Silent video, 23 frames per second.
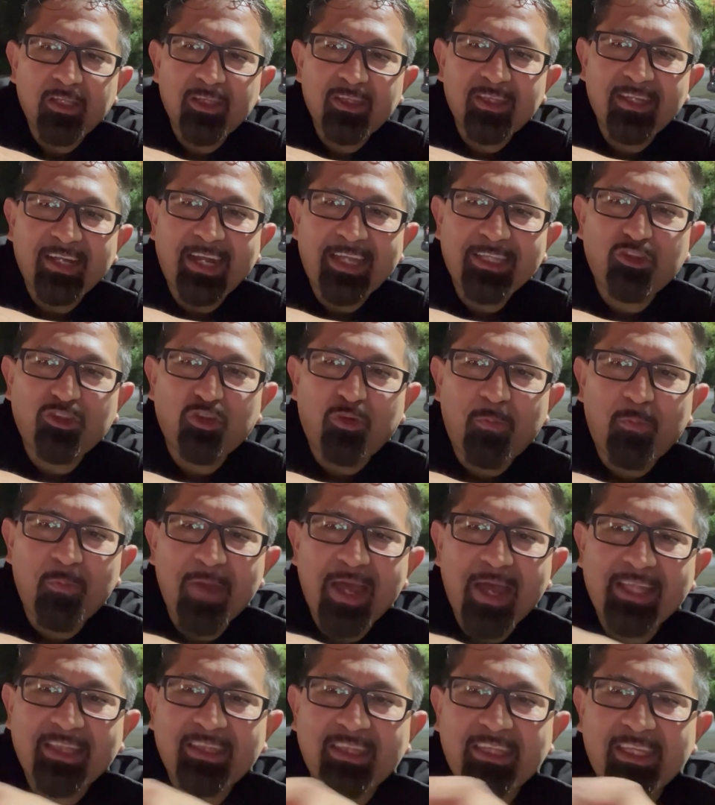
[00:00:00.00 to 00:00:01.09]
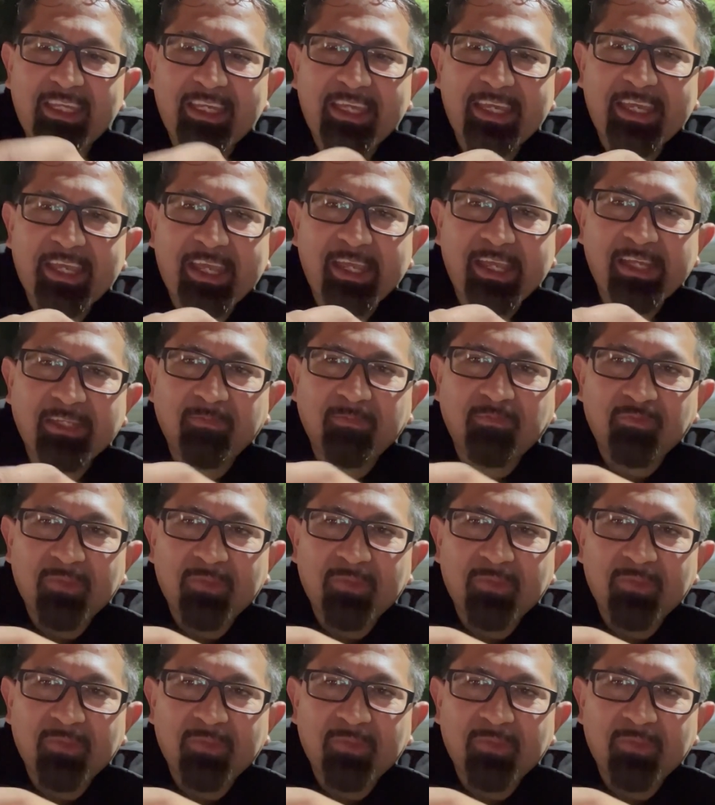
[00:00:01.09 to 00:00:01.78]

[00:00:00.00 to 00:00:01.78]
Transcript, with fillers: Trae tomate,